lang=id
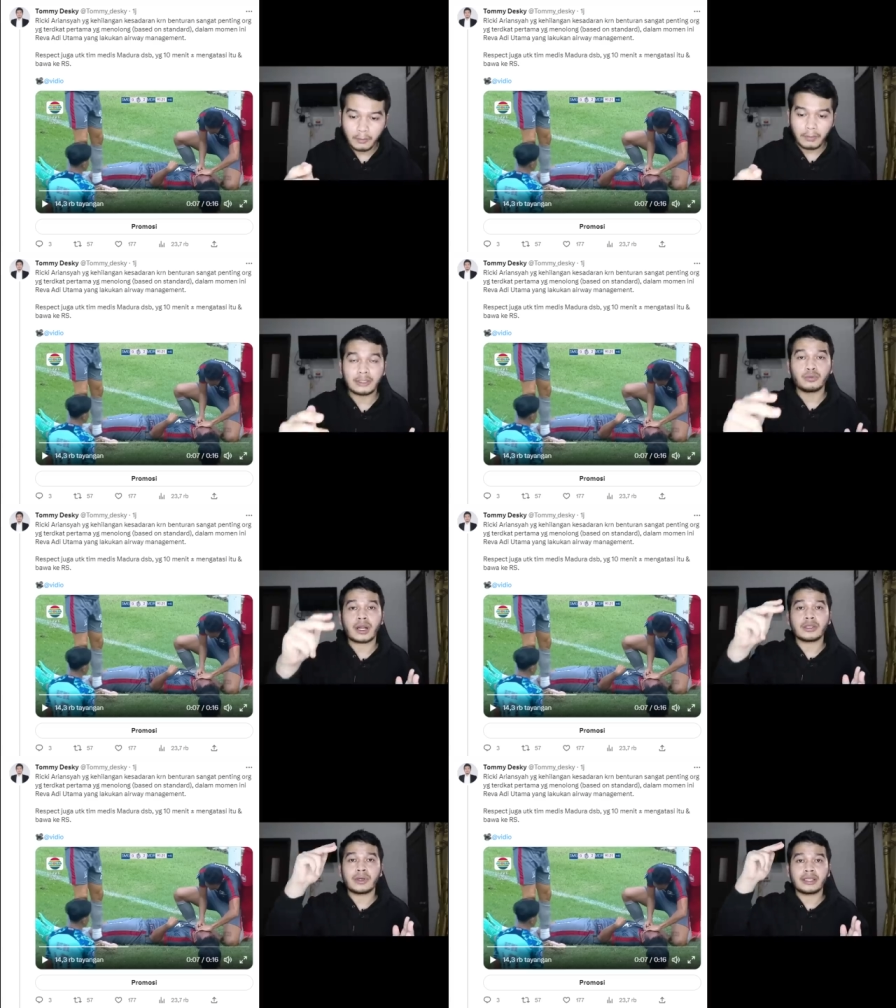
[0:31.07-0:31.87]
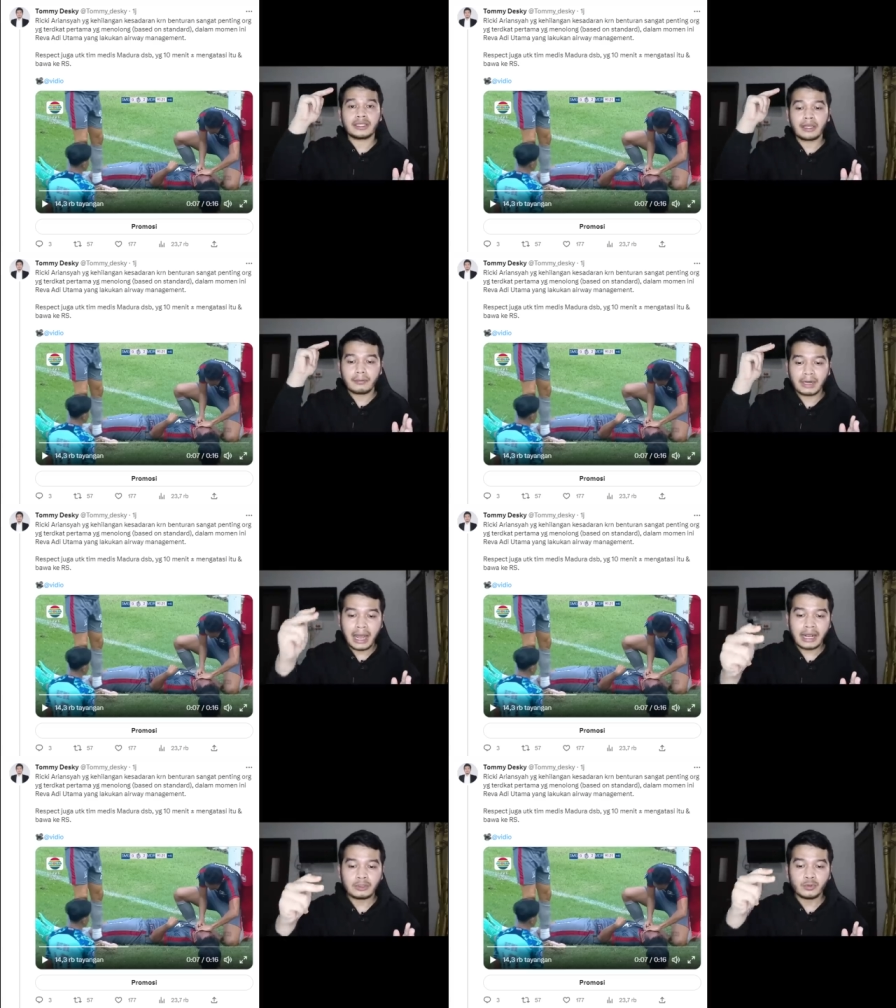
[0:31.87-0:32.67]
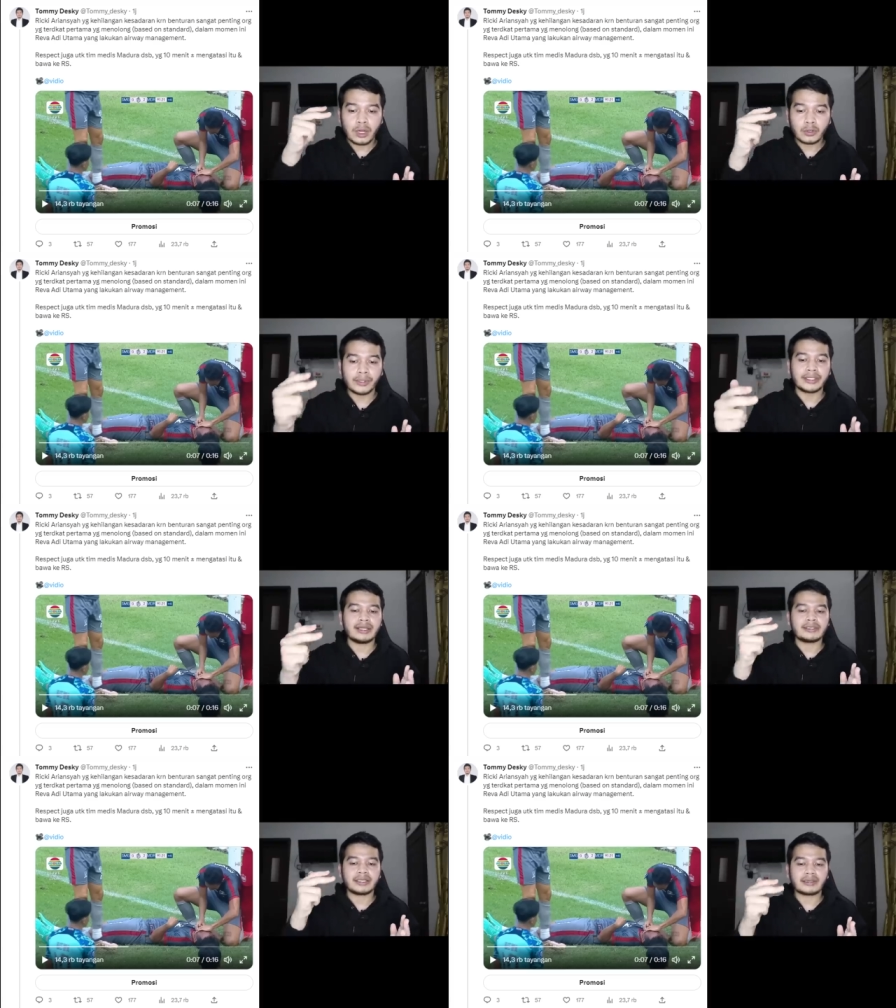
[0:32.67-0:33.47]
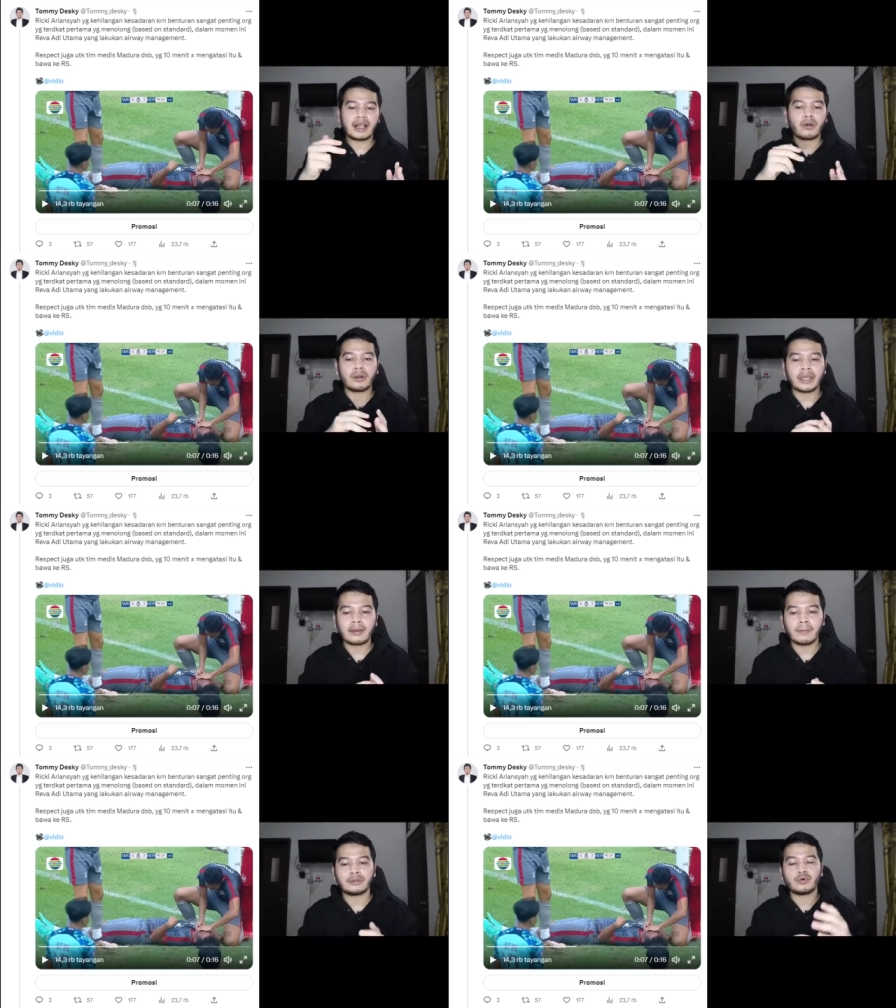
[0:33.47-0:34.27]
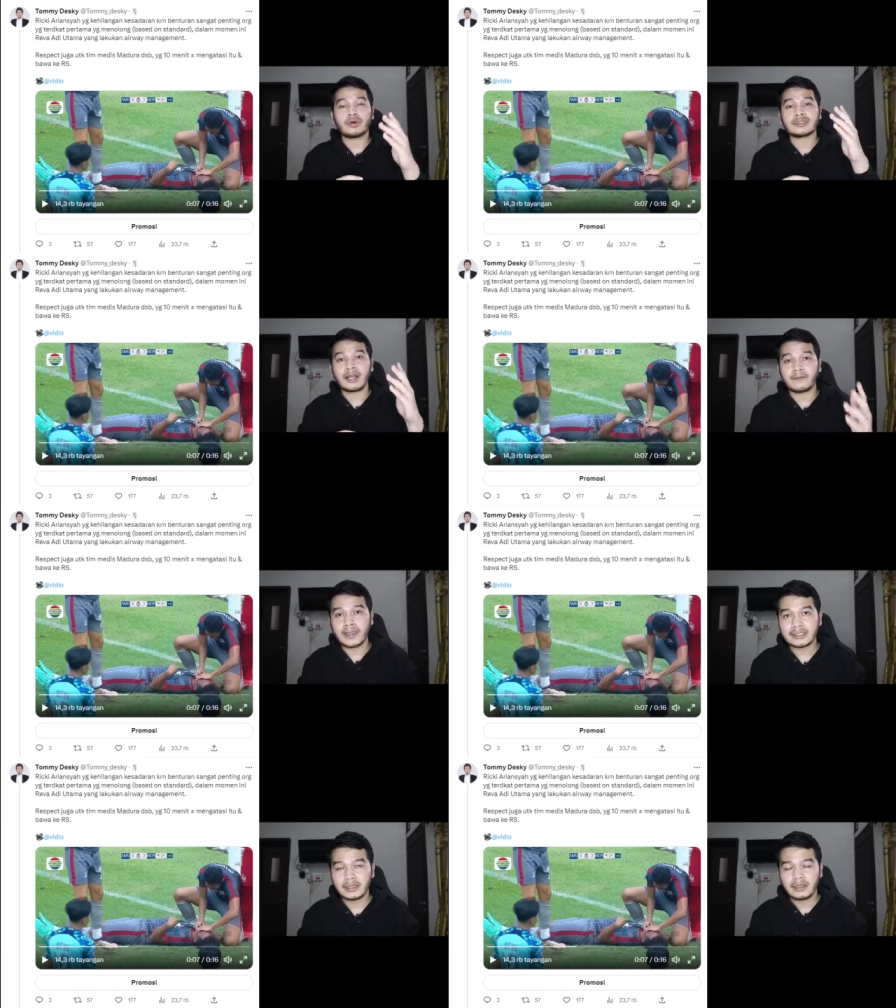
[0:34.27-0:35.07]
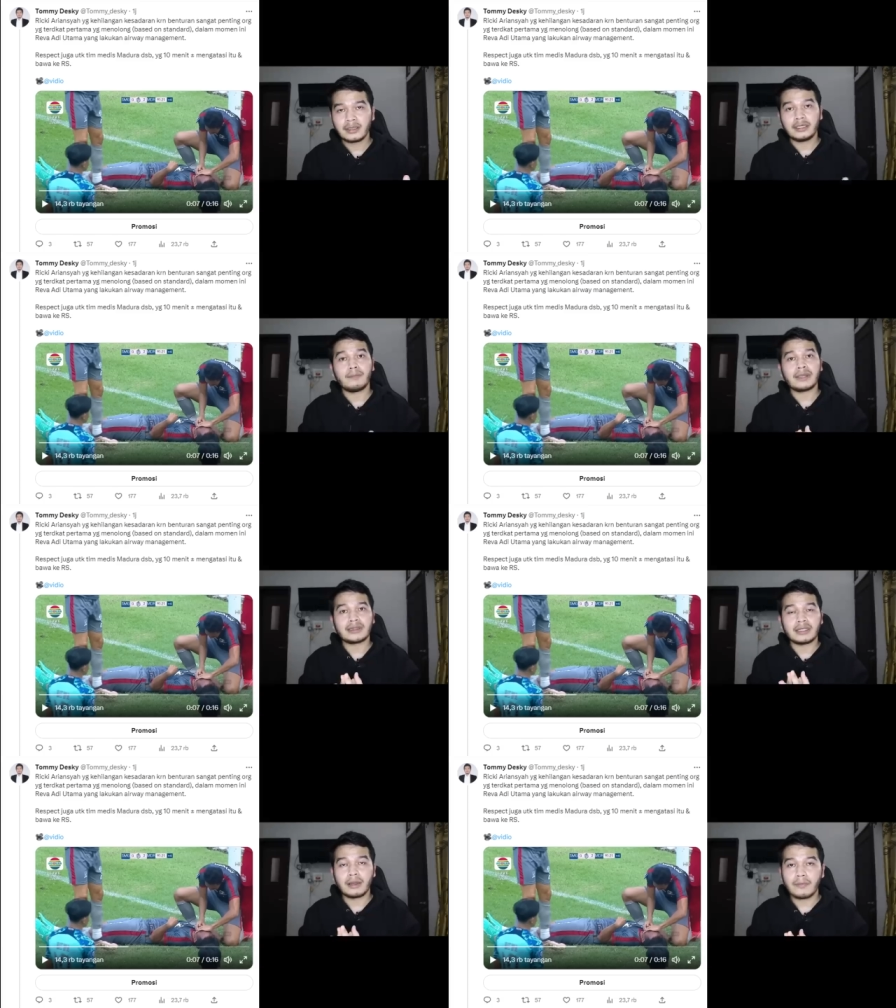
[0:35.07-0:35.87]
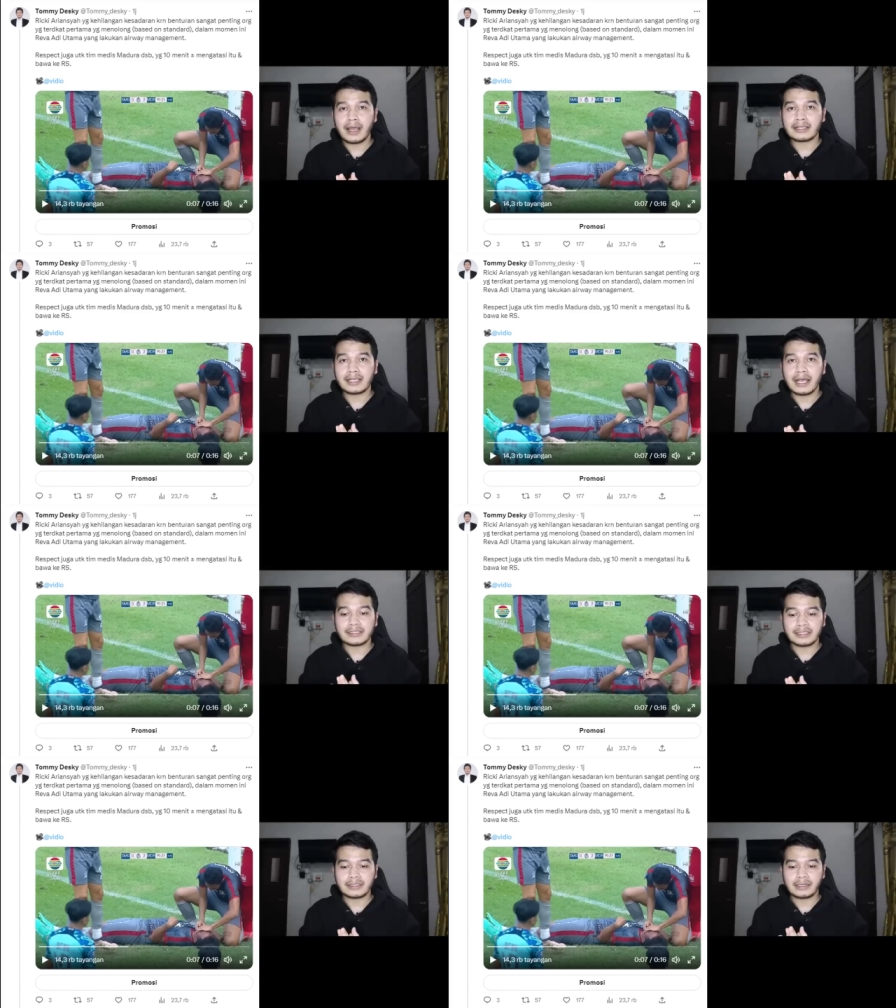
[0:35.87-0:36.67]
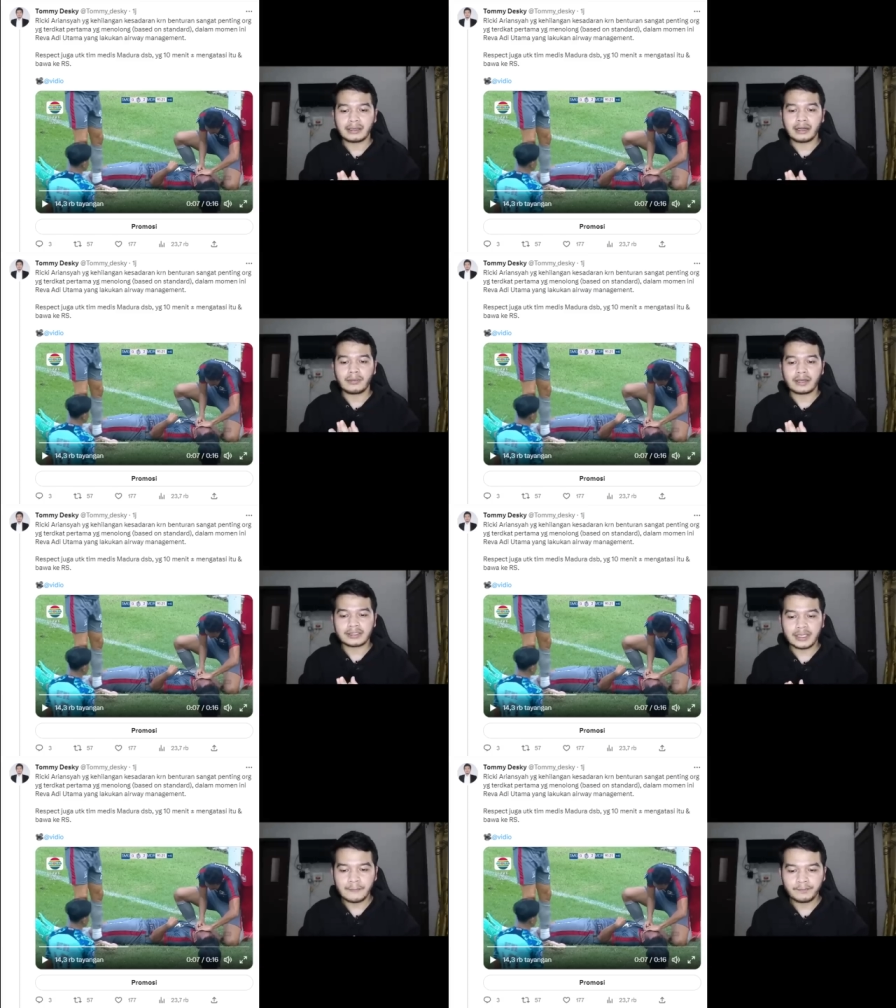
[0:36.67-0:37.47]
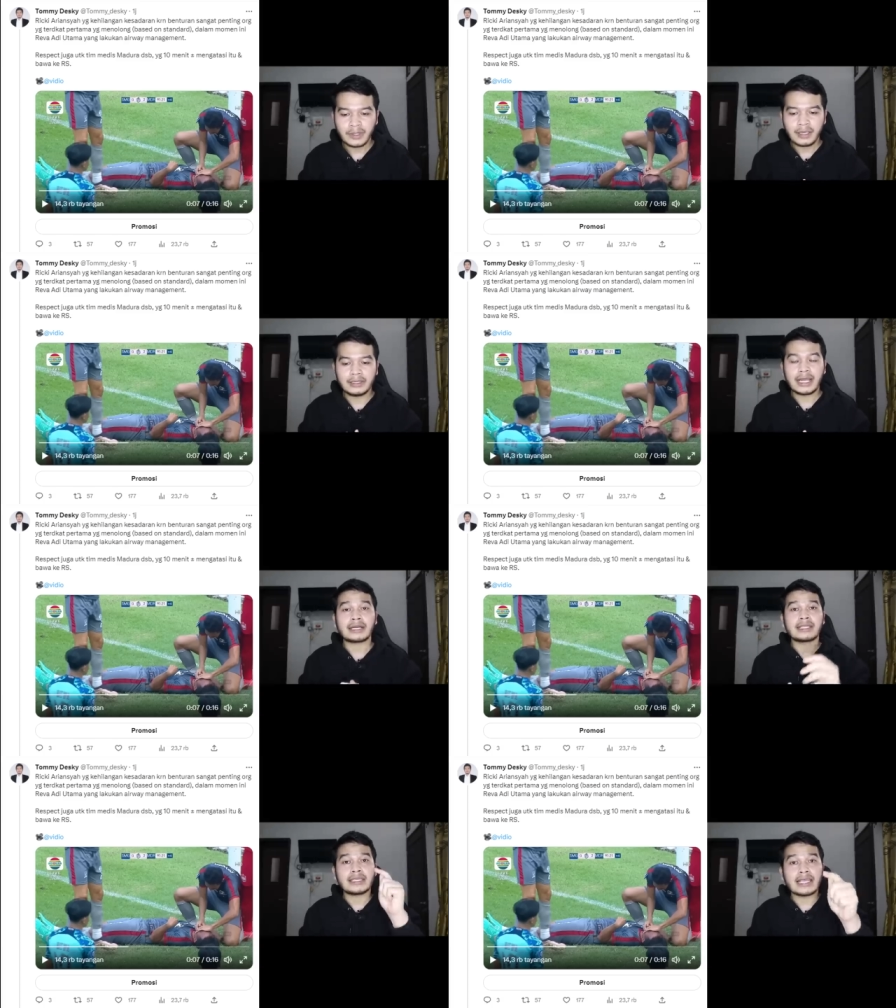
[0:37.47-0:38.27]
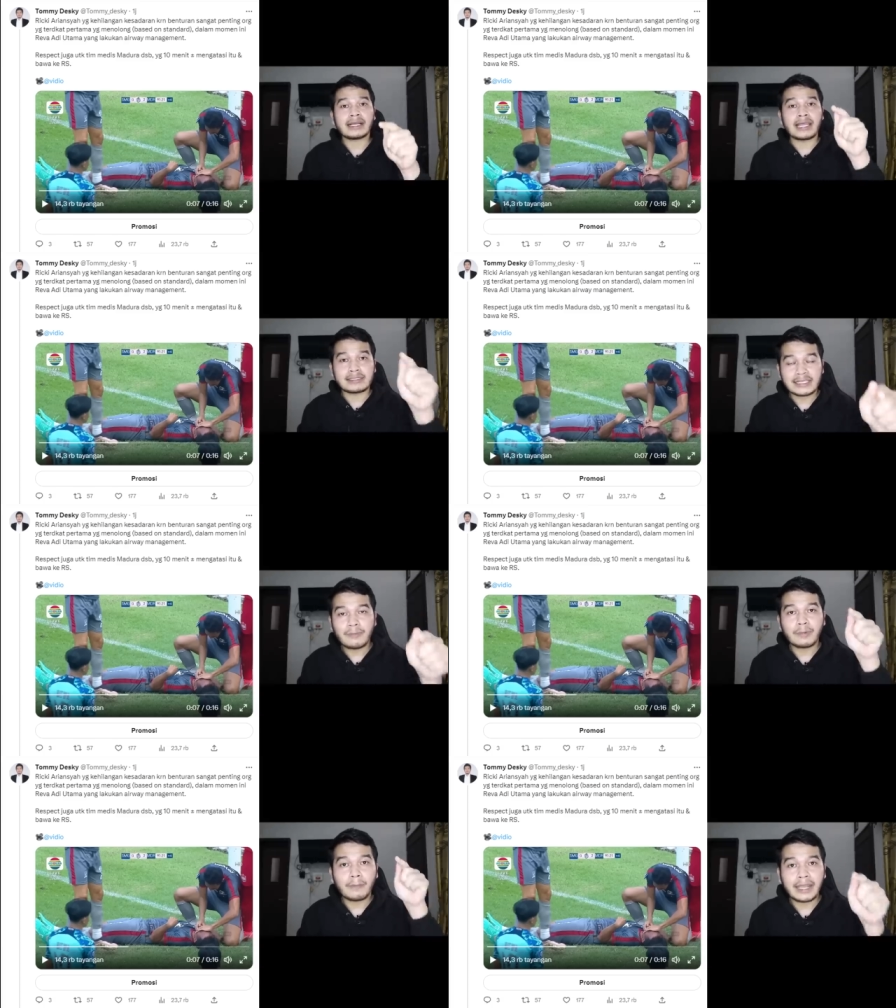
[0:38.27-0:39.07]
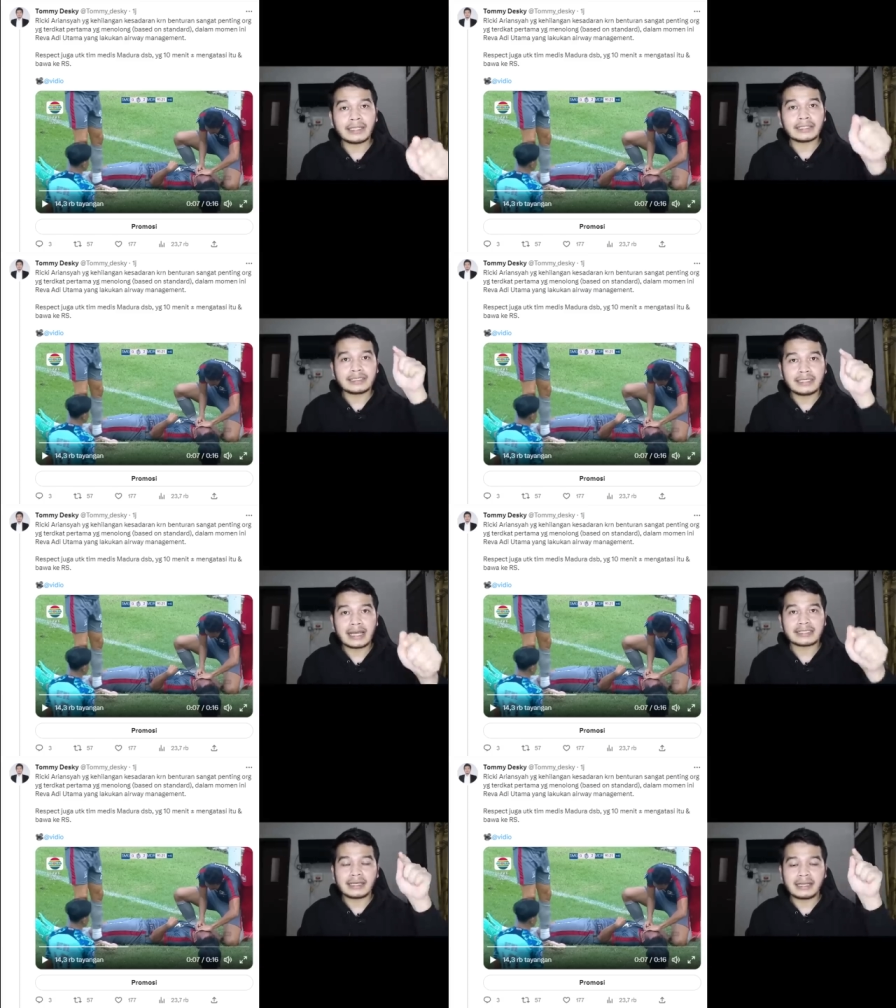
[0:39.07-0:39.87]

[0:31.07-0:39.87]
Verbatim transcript: Madura United menang dua golnya dicetak oleh Beto Gonçalves di menit 13 asis dari Cleverson dan Ricky Ariansah pemain yang tidak